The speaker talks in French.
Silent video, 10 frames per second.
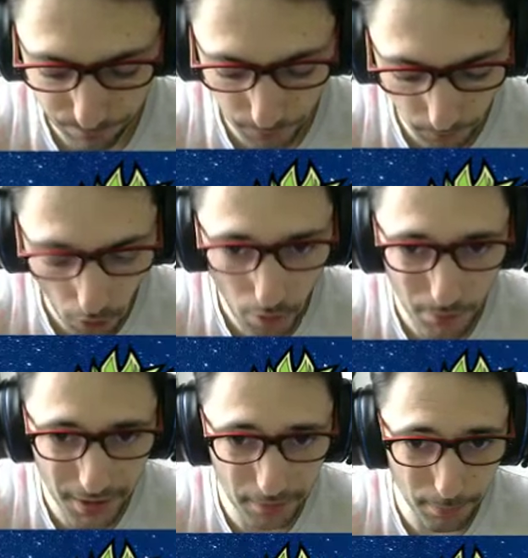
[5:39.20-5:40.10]
fort
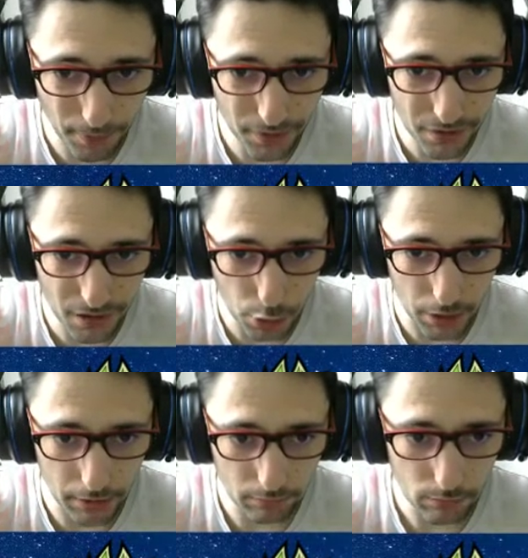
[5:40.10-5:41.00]
mais pas facile à jouer.
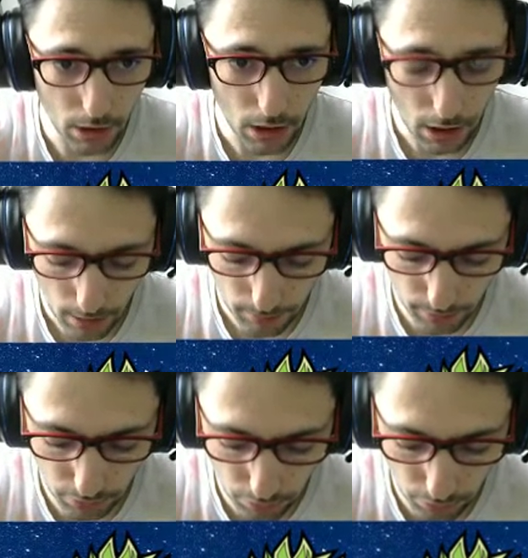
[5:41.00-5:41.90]

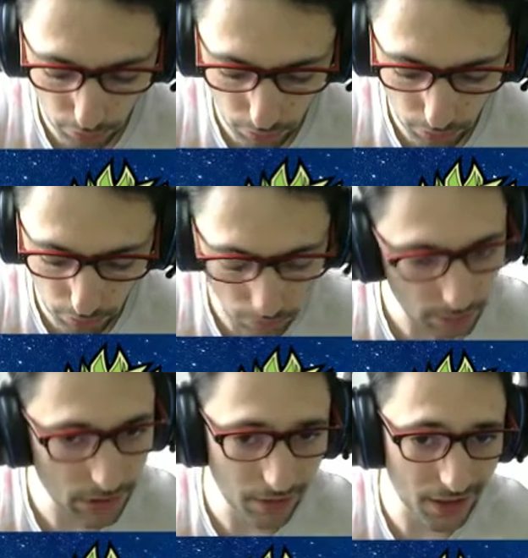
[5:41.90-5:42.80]
Parce que
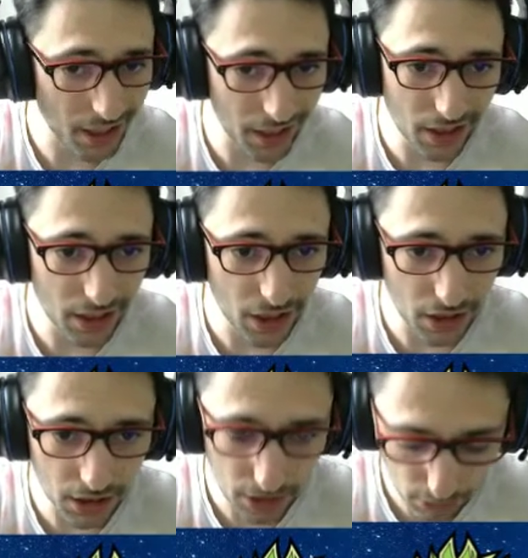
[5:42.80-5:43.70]
ça va être grillé la
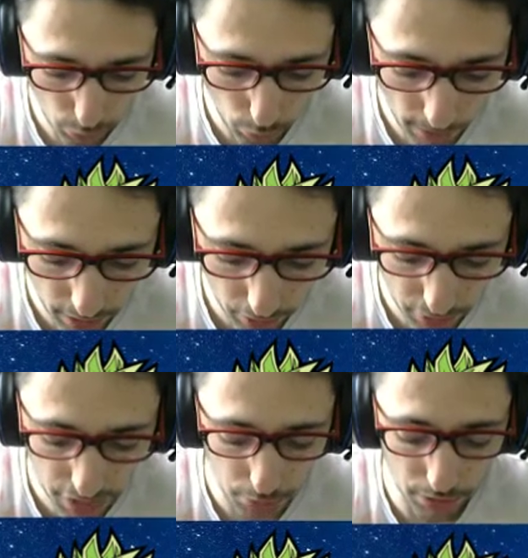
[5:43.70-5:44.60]
technique, le marqueur
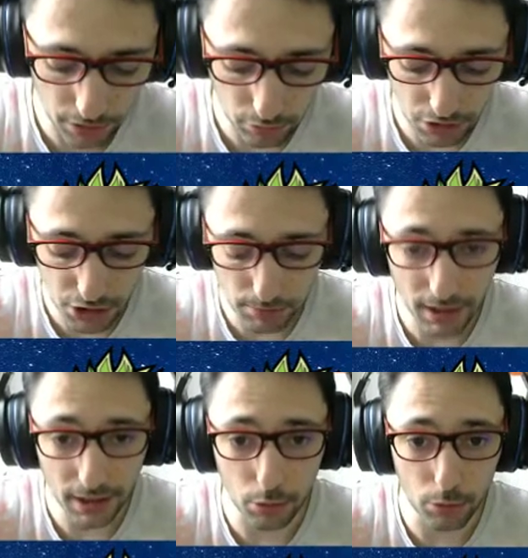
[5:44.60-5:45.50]
c'est lui. Et dans ces teams-là,
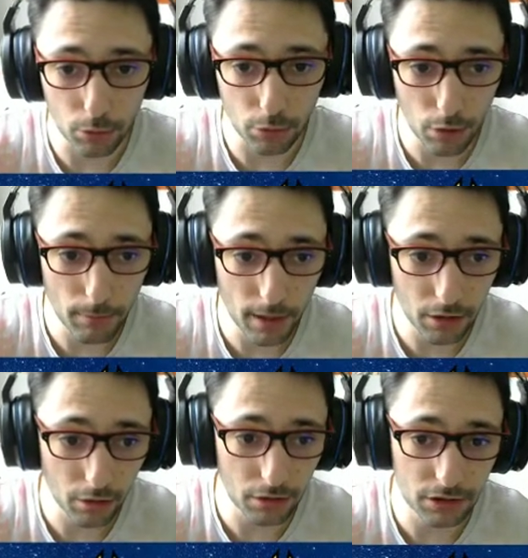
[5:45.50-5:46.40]
et que le seul
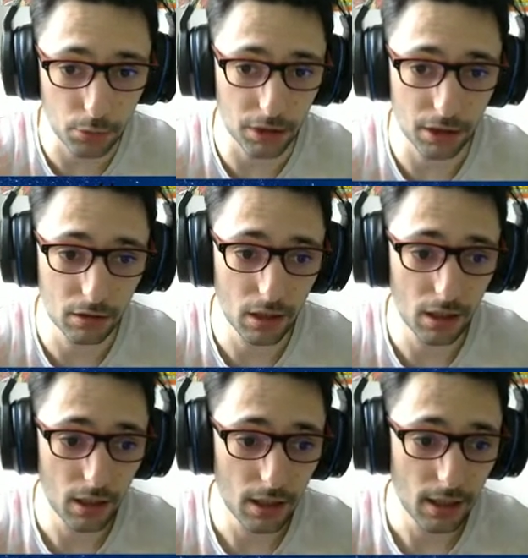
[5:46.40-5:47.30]
marqueur c'est lui.
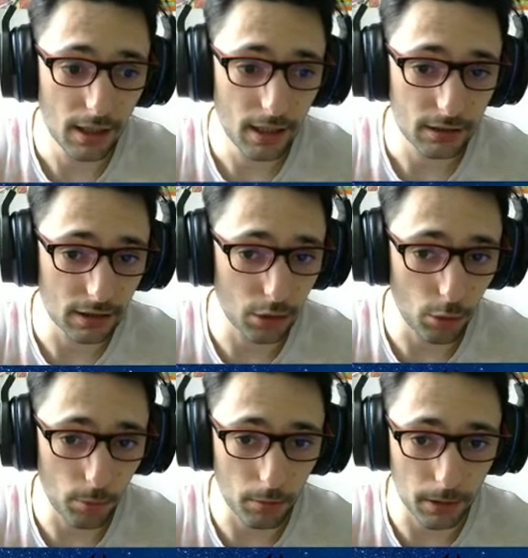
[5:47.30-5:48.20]
C'est ça le
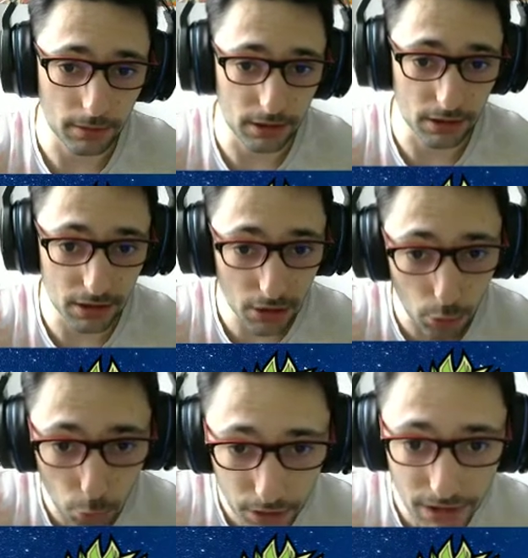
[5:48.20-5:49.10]
problème. Si tu
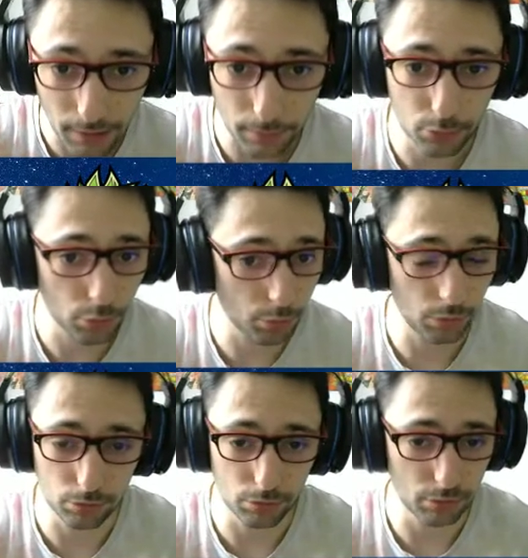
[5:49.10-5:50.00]
lui tapes,
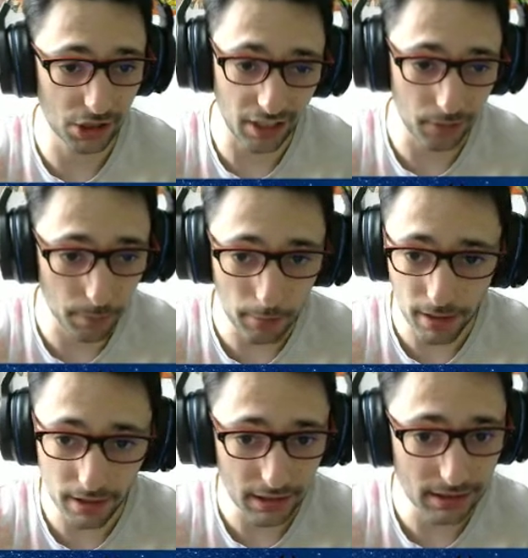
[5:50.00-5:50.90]
tu pas à
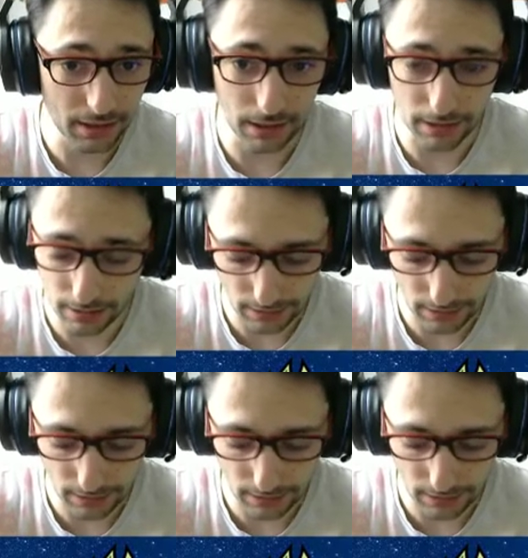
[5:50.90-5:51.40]
marquer, c'est.